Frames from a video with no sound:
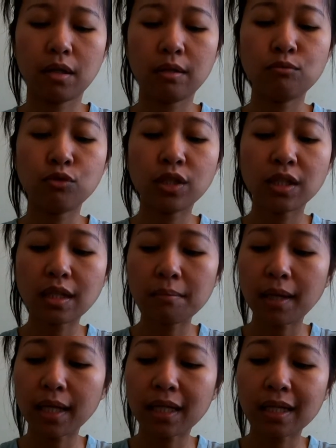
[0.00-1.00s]
imun kita
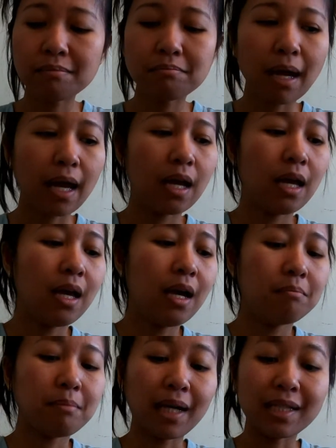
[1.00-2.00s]
makin lemah
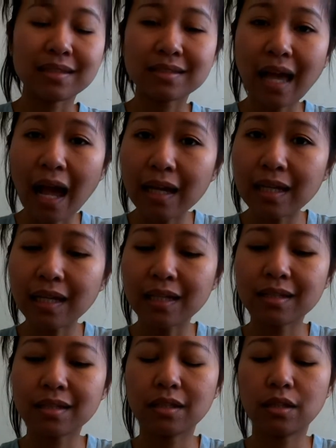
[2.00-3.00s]
makin
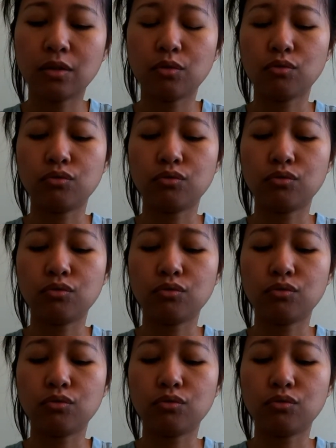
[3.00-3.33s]
sakit gitu